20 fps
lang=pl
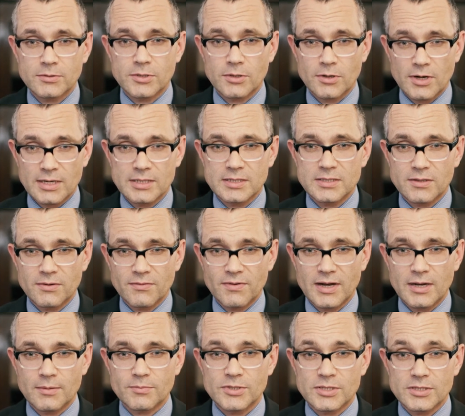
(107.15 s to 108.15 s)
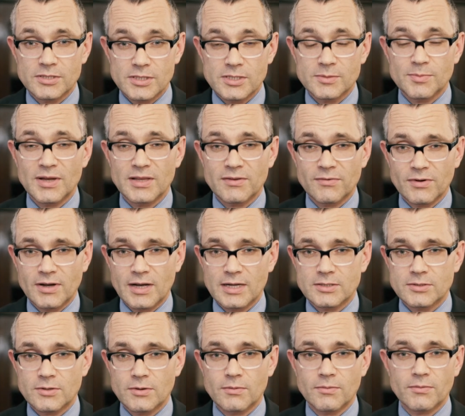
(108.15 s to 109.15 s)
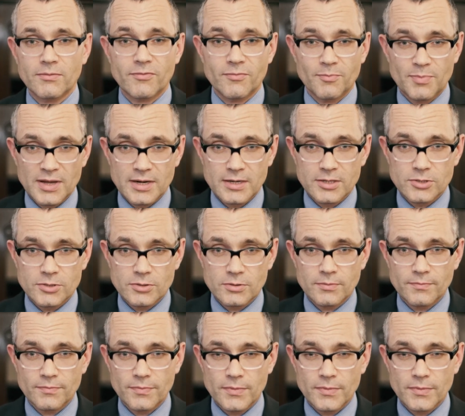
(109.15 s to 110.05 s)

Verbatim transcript: zorganizowanym przez Izbę Adwokacką w Paryżu.